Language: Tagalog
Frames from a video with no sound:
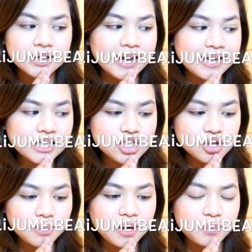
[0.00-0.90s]

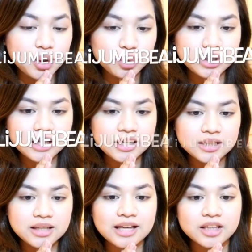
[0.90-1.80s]

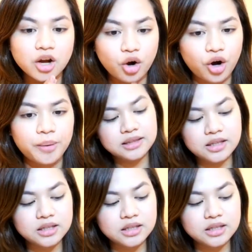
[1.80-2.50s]
kyliejumaybeauty.com.